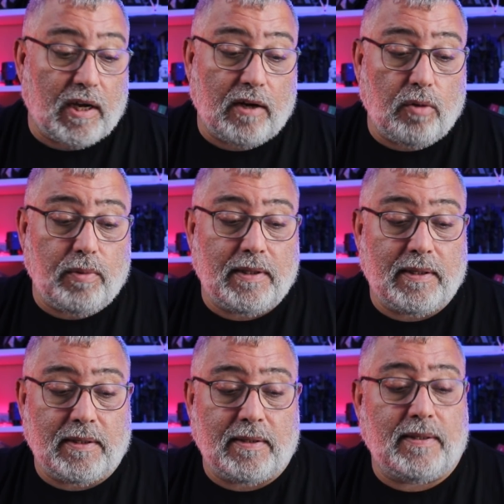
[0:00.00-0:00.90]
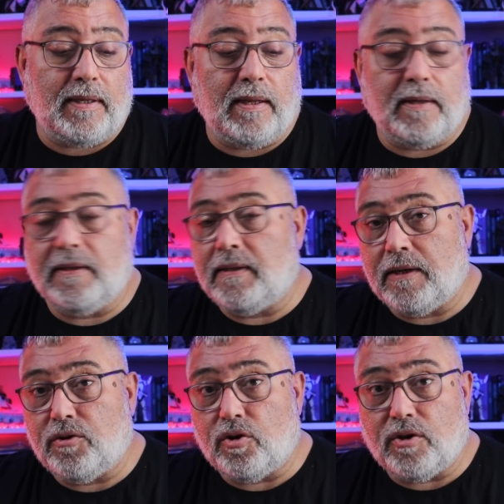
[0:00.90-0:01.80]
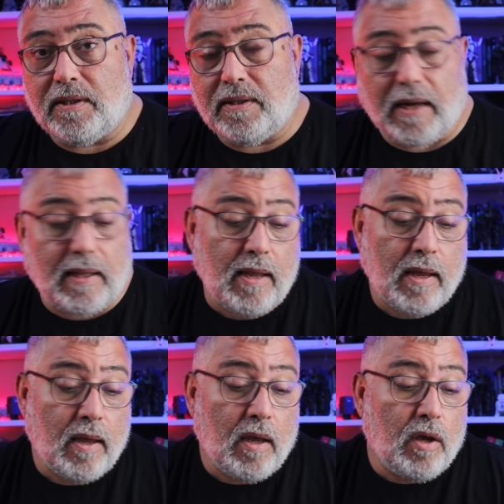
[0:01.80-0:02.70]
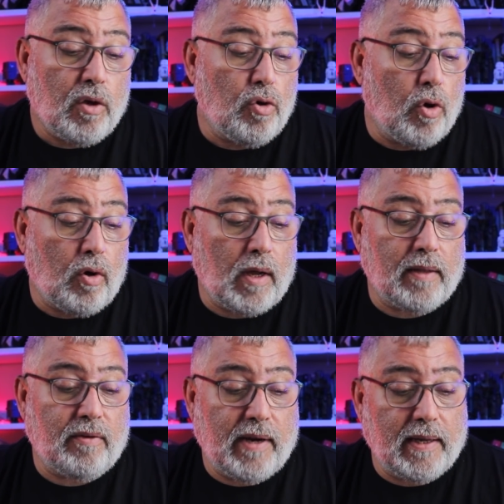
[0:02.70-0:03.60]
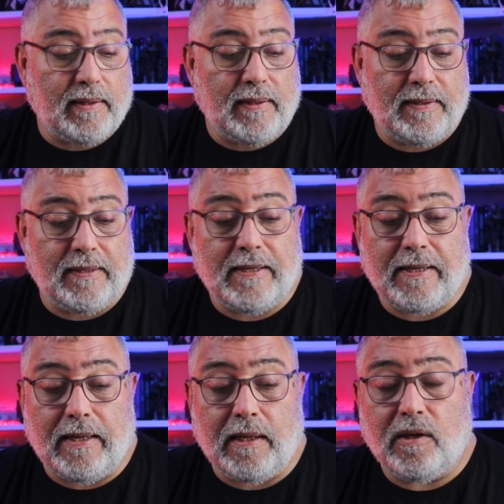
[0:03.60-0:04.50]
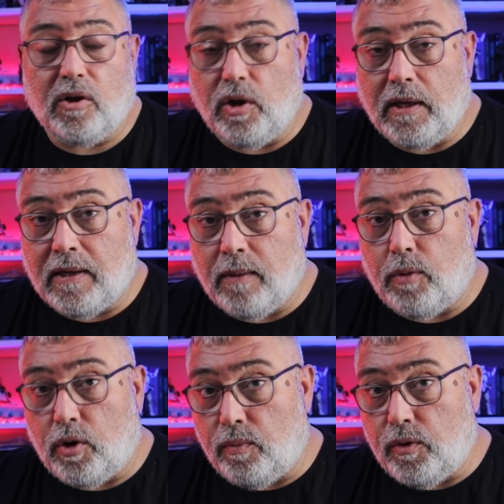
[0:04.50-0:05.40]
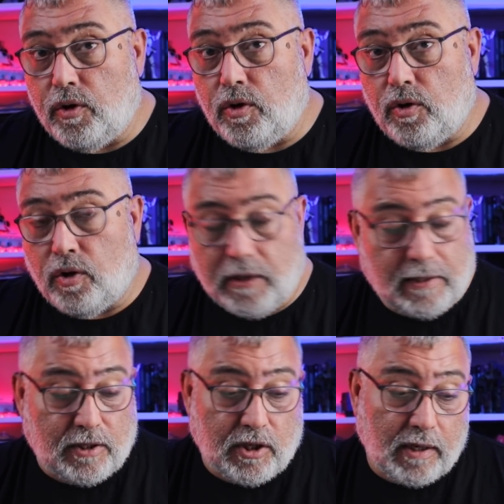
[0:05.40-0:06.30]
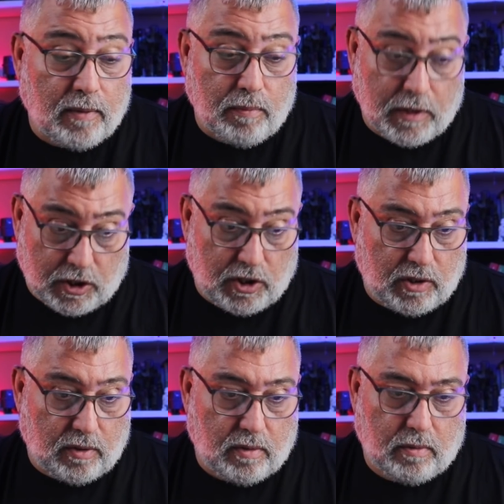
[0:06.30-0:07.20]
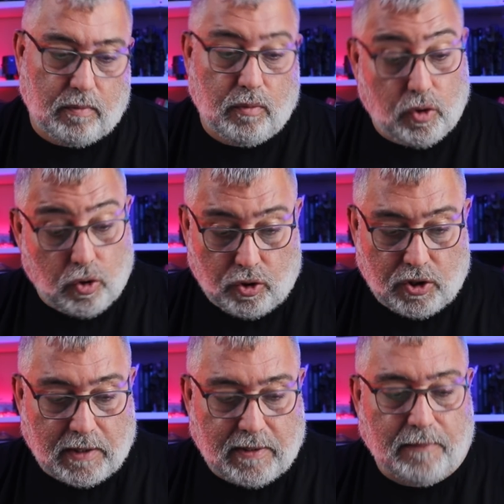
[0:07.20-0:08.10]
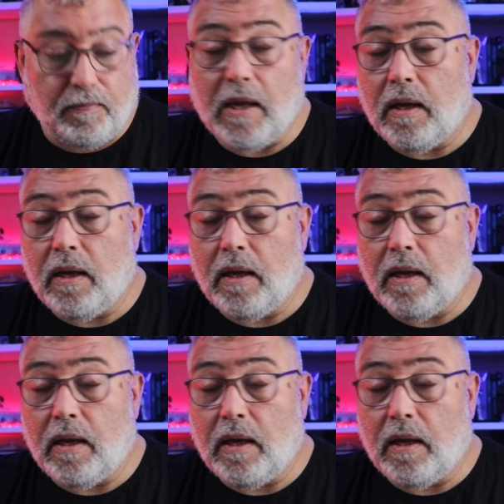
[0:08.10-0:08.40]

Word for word: Çernobil dizisiyle adından söz ettiren Johan Reck dizinin ilk iki bölümünü yönetecekmiş. Göreceğiz.